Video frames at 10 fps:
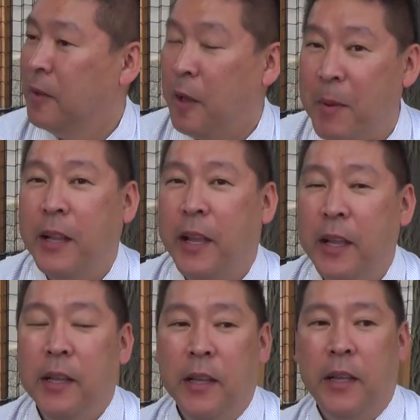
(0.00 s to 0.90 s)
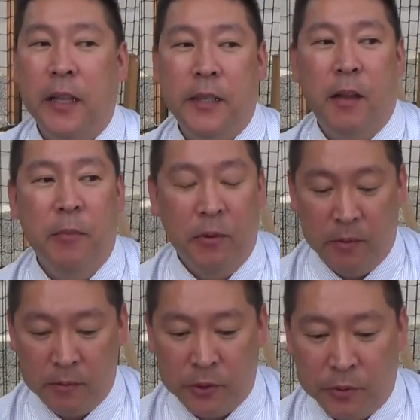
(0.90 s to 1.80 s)
でまあねヒデさん
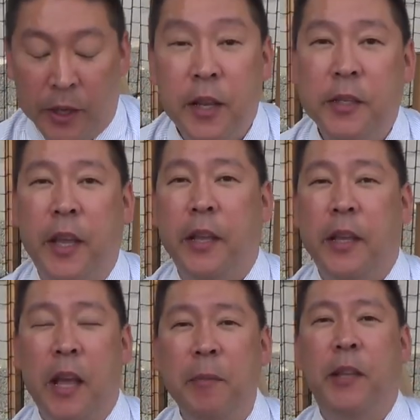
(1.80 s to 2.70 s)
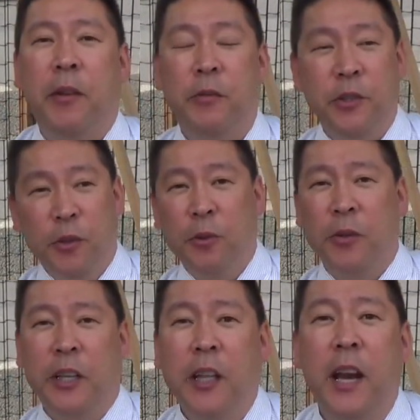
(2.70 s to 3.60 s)
もちょっと NHK やめてうちの党
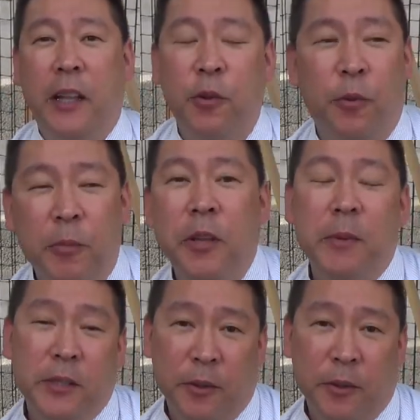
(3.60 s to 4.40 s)
に来たらと思いま